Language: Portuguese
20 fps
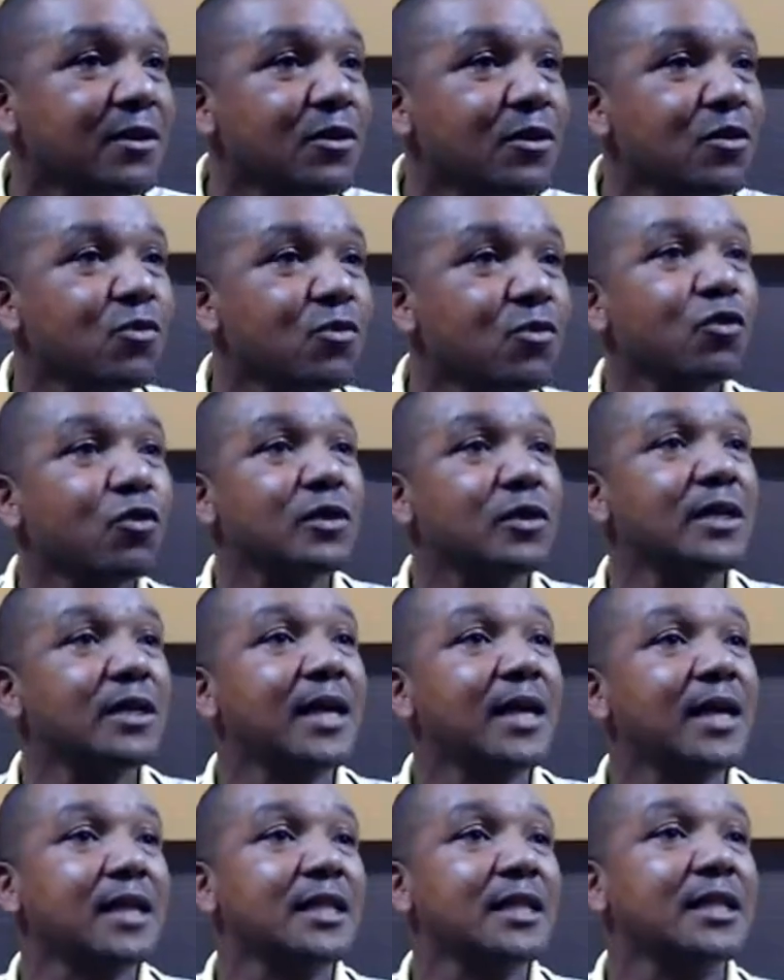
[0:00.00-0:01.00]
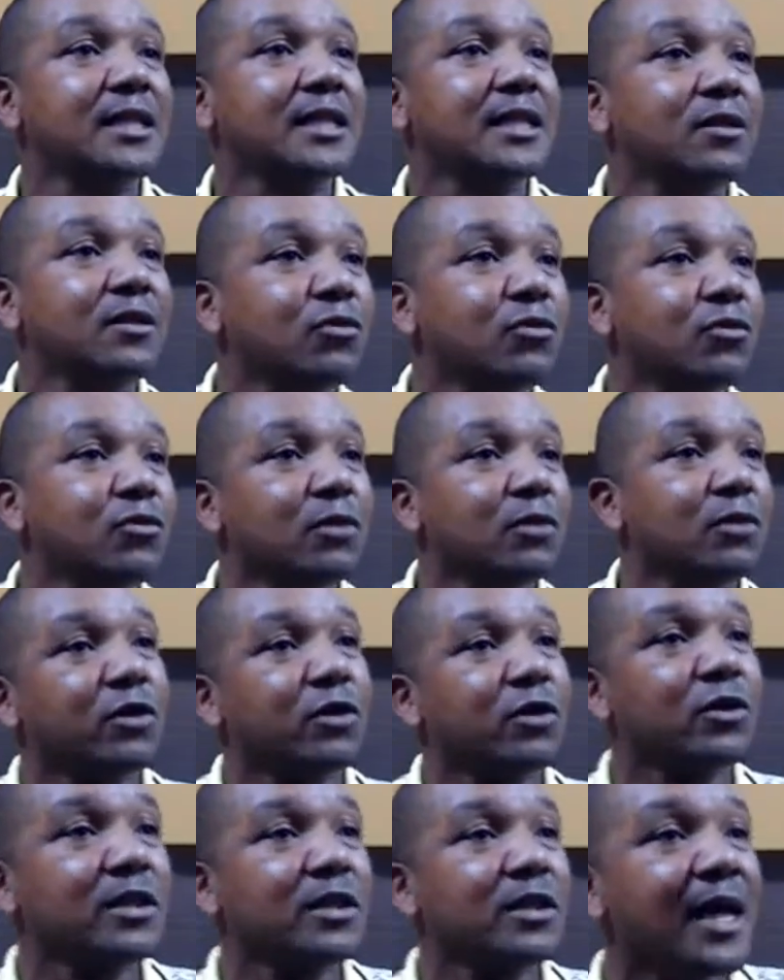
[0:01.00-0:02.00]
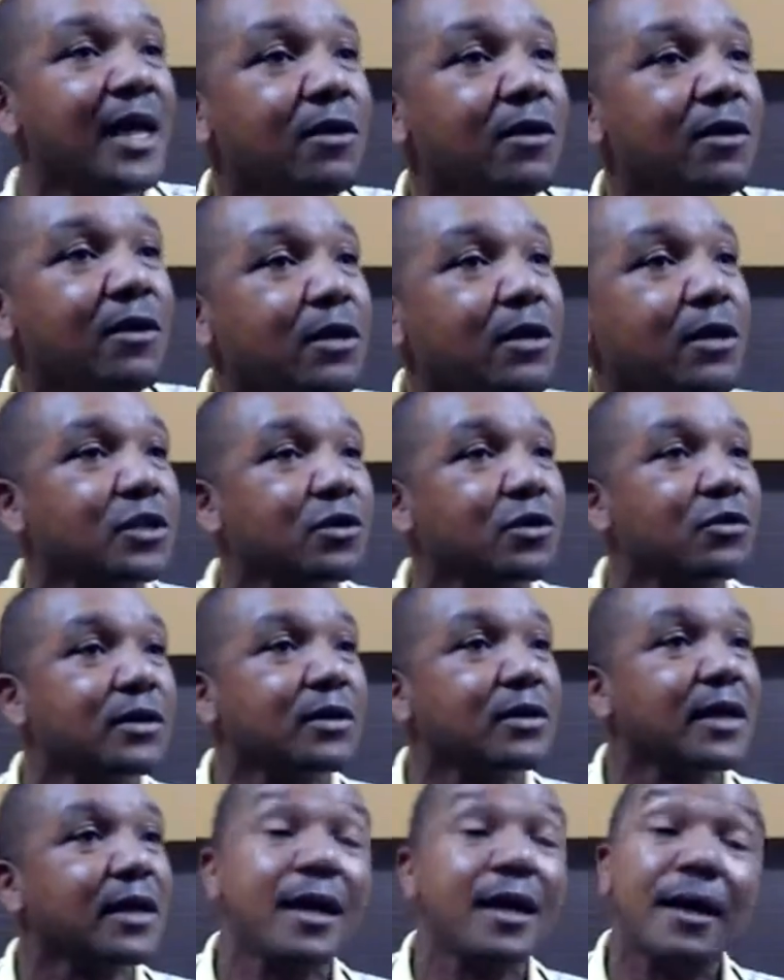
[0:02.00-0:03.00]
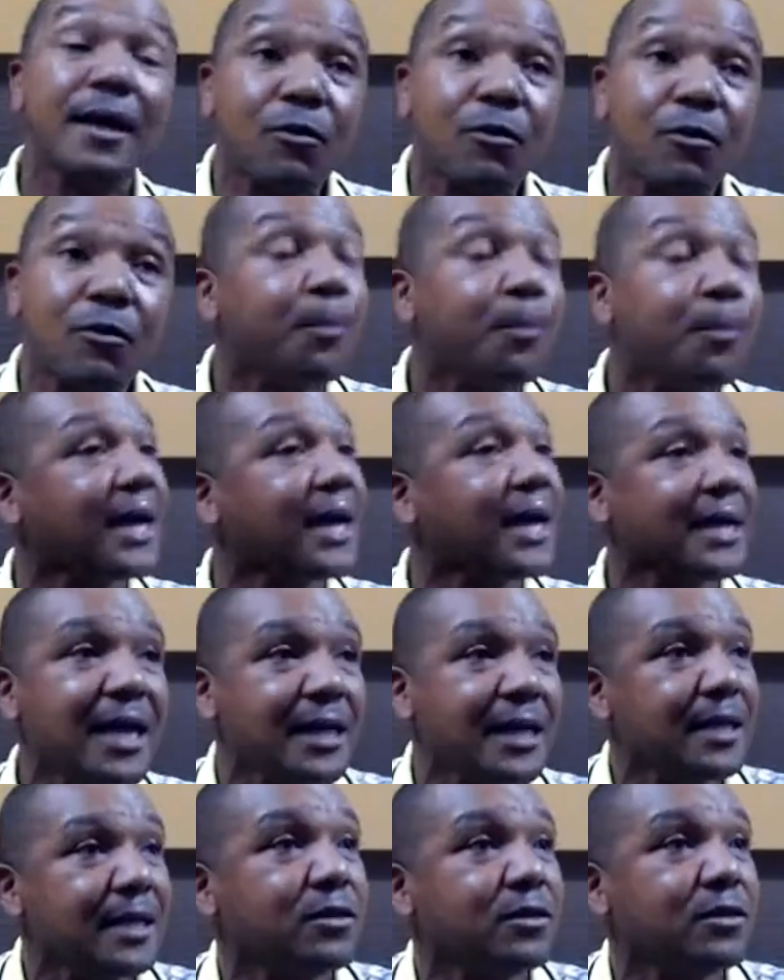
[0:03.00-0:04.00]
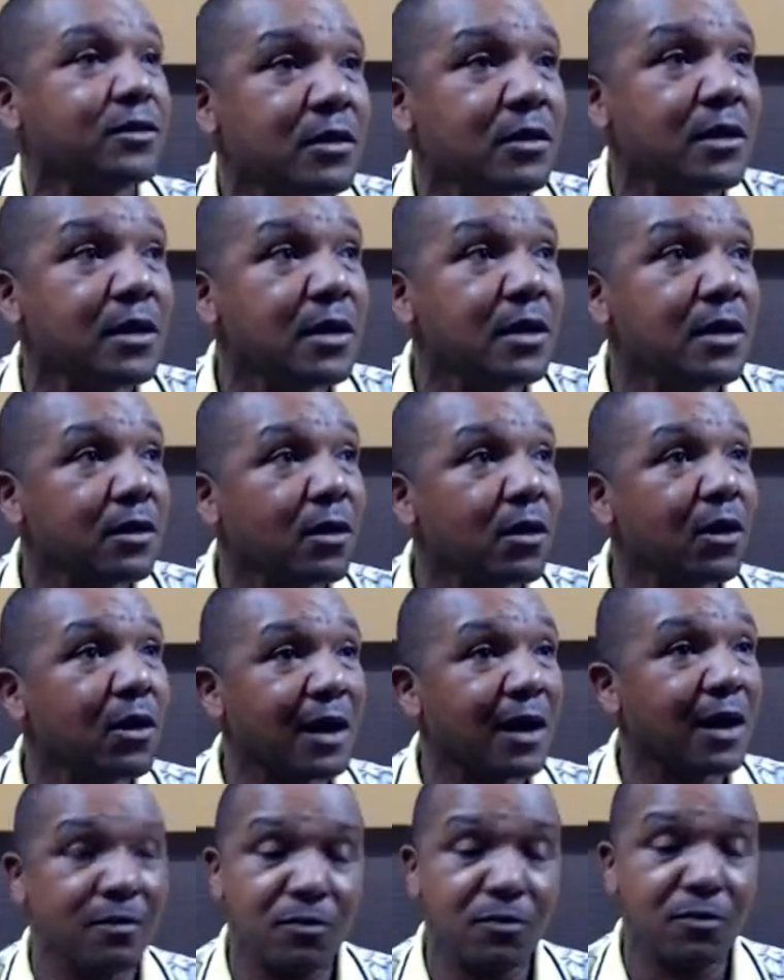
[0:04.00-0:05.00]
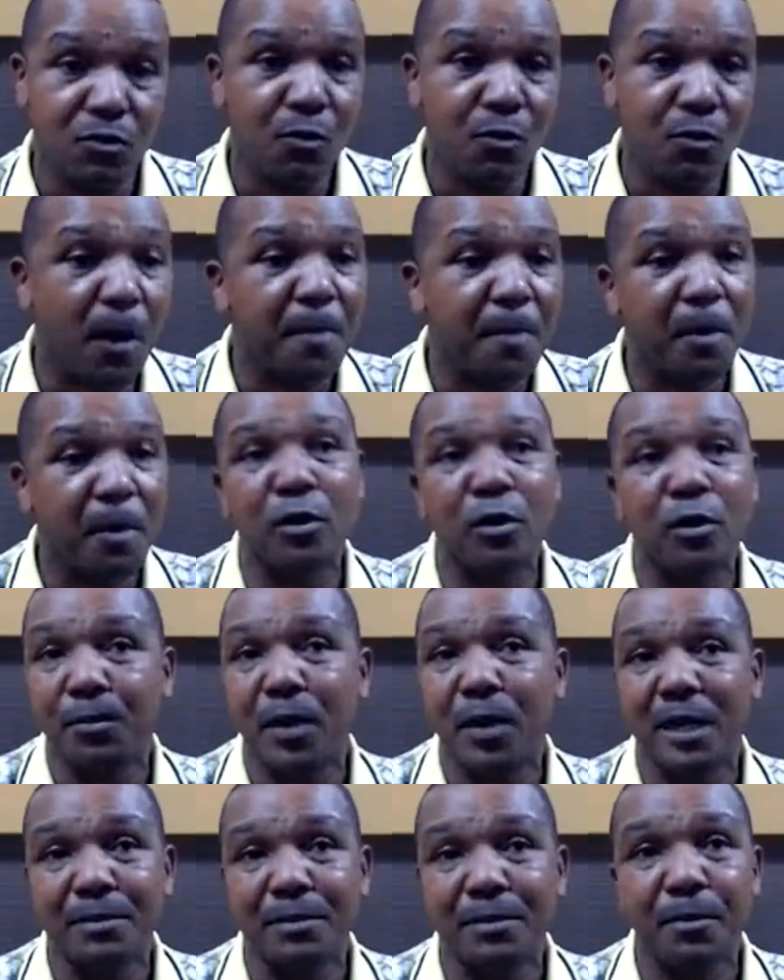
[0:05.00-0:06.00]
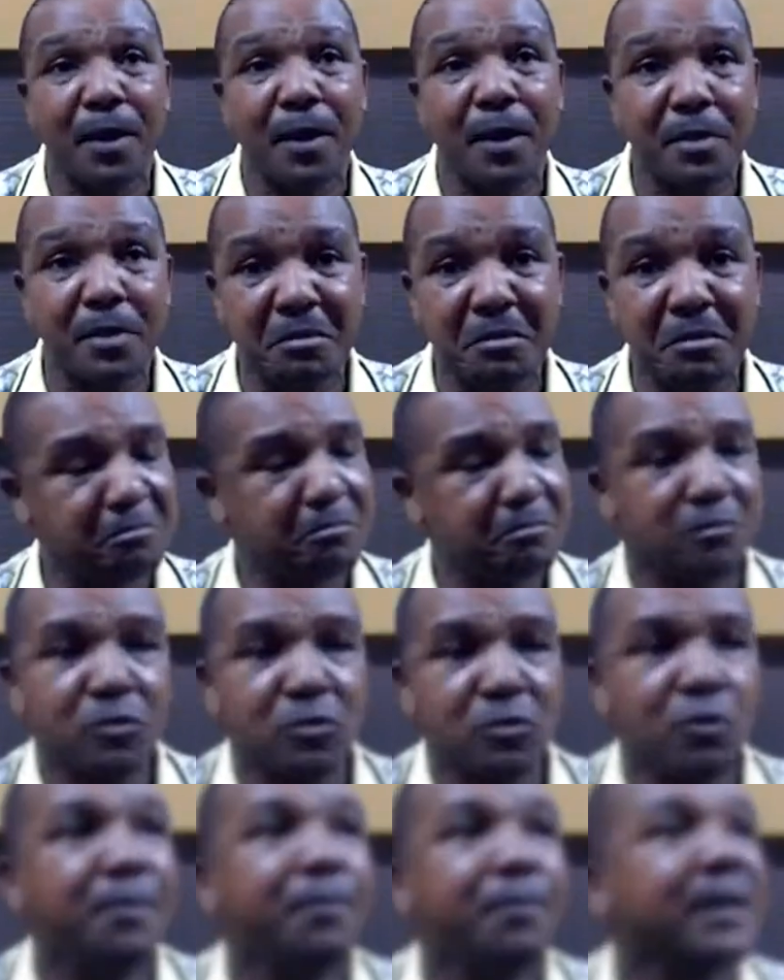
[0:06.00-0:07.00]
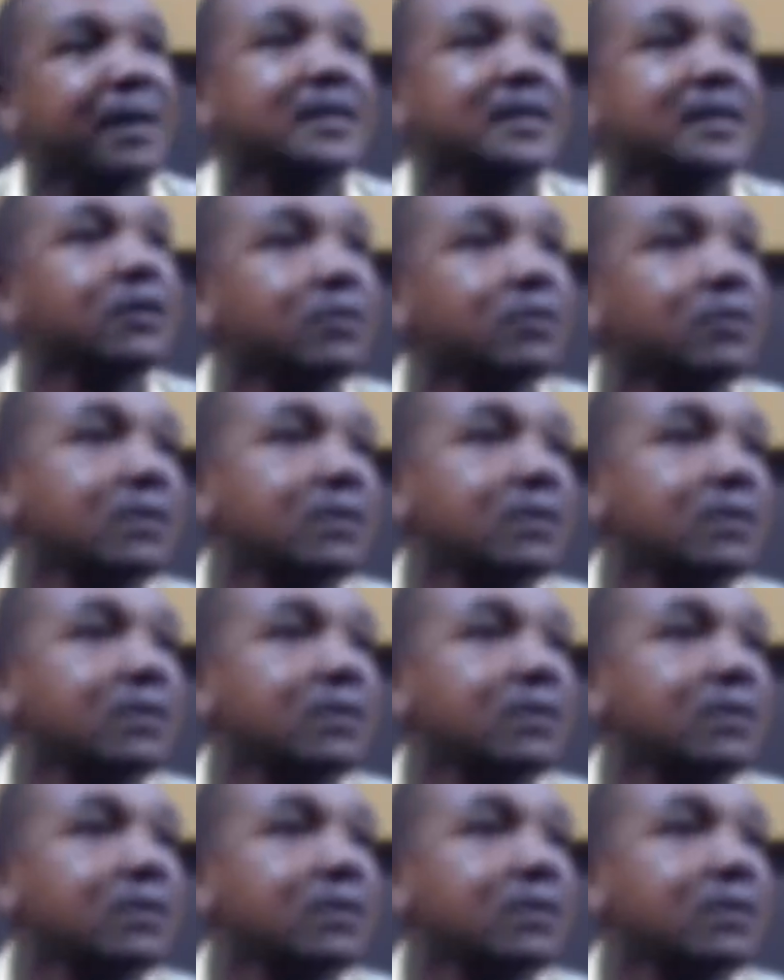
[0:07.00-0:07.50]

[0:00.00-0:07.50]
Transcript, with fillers: O outro que entra diz que não, não achou dinheiro, que não sei o quê. É complicado é isso. Agora, o problema do empréstimo para mim não é empecilho, não.